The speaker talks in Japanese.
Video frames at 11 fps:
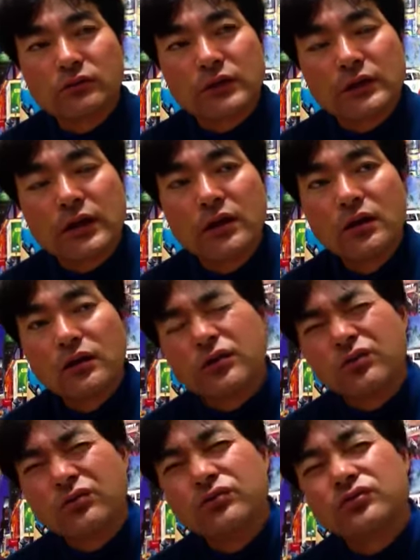ただ、そ
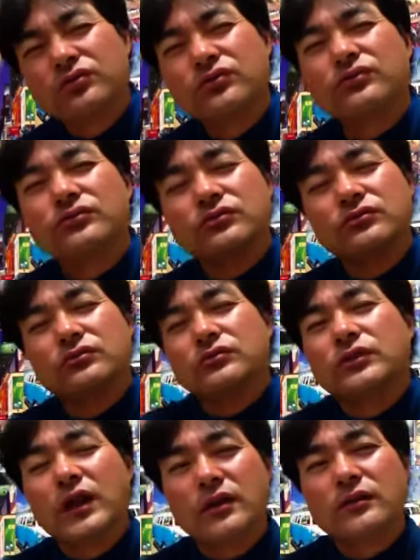のルー
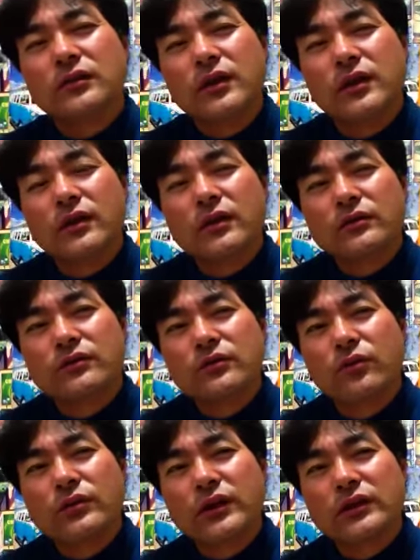ル違反で追
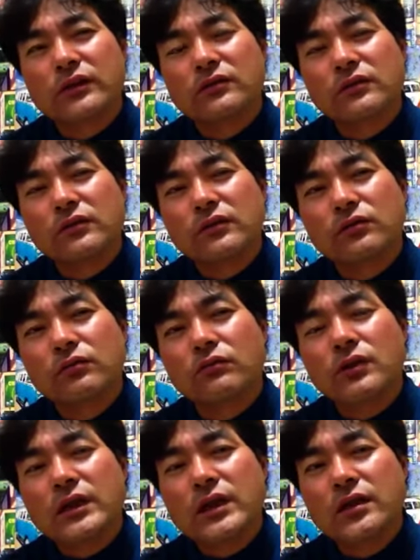放されたっていうんですけど、そこ
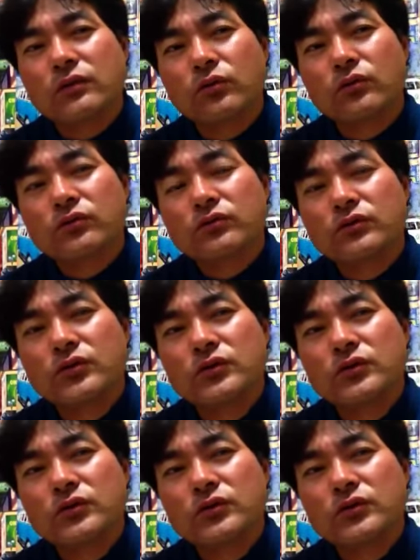はね、どういう